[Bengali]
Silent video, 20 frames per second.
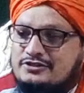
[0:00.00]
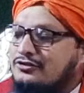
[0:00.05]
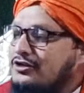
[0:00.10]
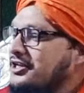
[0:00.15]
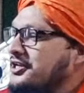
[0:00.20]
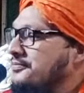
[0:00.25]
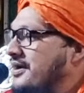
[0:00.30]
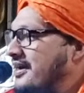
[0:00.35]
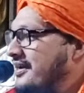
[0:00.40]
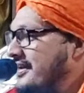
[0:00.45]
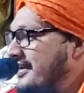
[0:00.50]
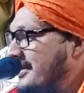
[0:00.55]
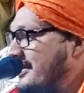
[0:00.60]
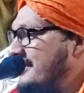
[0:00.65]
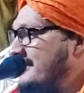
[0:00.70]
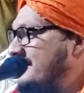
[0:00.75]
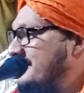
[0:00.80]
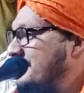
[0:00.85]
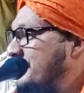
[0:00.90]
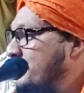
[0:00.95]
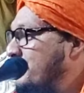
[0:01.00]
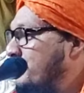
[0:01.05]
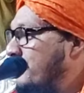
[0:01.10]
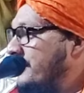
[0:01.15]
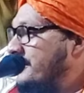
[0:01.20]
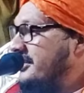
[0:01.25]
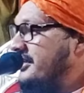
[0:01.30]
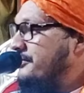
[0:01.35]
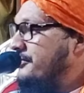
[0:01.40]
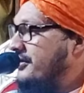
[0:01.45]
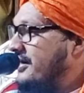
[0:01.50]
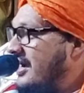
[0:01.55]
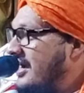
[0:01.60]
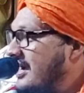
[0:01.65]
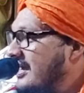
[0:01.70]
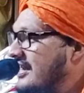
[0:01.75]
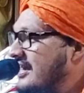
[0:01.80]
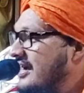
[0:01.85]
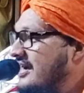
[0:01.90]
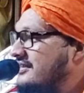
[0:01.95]
ইয়াতুল ইমানে দেওবন্দি এবং
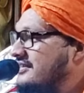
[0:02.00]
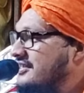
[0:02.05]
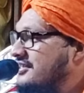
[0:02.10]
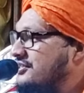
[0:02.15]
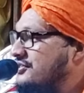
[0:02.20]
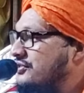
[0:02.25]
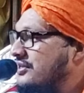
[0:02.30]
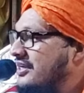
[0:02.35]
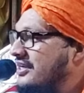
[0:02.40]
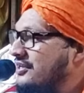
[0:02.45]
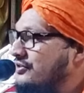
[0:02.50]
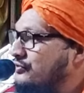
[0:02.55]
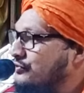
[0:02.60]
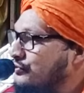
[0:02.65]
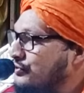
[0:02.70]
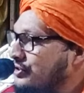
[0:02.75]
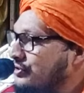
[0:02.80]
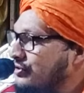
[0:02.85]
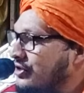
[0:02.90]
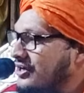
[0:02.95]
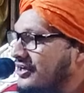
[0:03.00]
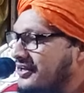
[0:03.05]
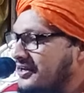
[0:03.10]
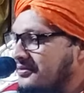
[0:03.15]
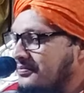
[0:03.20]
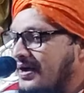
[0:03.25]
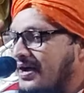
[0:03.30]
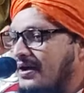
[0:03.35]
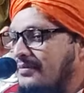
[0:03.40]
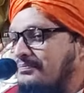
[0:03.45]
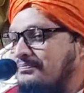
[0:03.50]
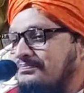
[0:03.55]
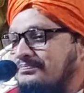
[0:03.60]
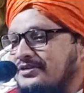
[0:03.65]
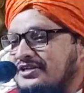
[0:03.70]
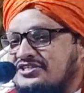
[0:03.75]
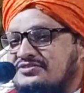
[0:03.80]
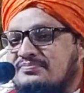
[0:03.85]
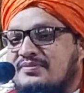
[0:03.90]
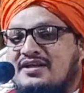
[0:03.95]
আহলে হাদিস এই দুই দলেরই বাপ
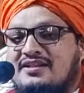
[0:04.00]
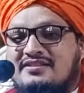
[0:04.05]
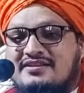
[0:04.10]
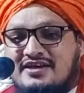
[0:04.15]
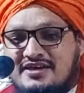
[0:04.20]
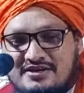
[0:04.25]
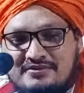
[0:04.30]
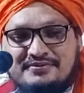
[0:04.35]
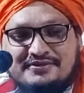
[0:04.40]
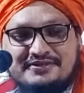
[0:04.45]
ইসমাইল